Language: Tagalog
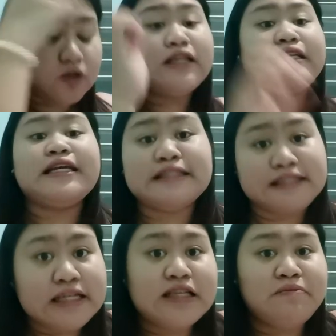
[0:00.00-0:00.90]
So, the next
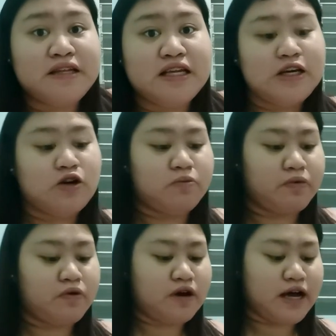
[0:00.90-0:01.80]
thing na binili ko
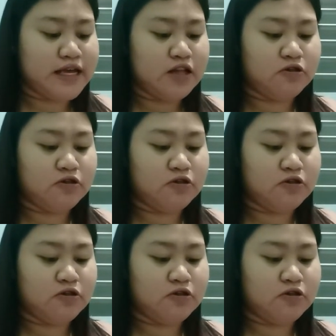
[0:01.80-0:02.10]
po ay